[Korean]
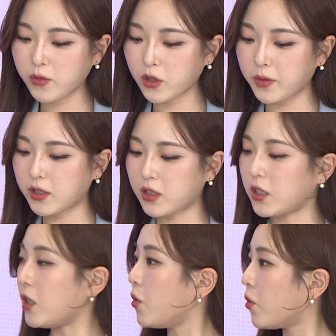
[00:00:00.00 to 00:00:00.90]
서비스
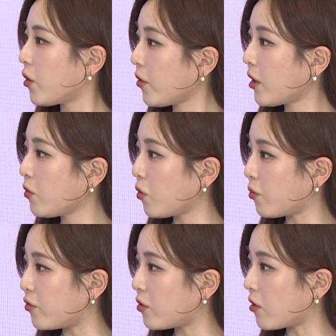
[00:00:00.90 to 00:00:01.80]
이용 현황도
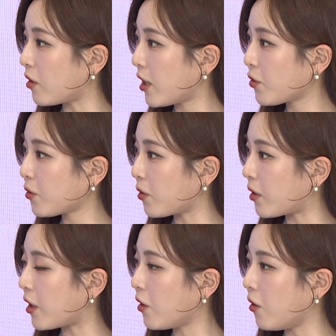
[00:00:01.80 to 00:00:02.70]
분석을
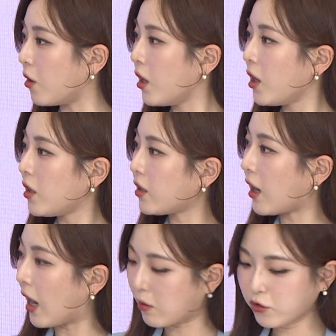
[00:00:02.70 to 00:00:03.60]
하셨던데요. 이게
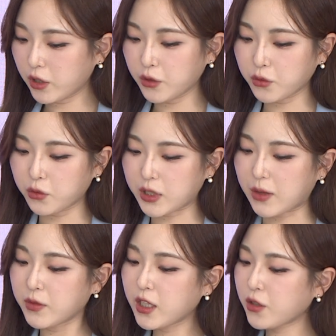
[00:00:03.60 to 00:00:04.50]
아무래도
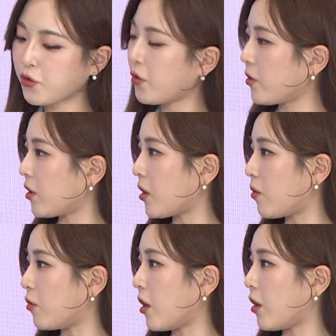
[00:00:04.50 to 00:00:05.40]
잠재 수요이기
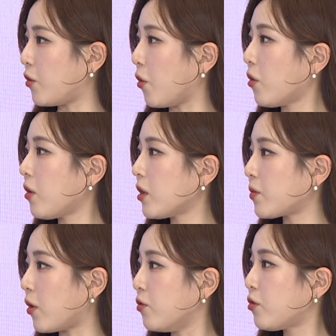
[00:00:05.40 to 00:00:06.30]
때문에 여러 가지
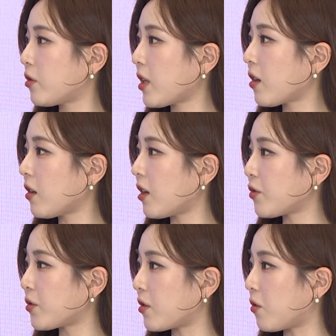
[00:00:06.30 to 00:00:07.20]
변수를
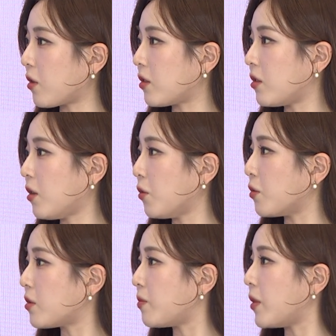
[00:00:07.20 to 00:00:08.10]
생각하셨을 것 같은데
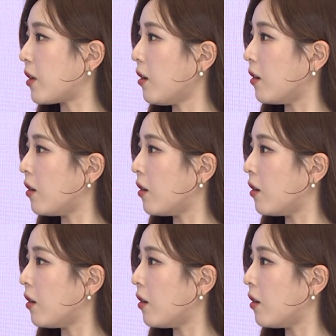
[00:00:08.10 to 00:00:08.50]
어떻습니까?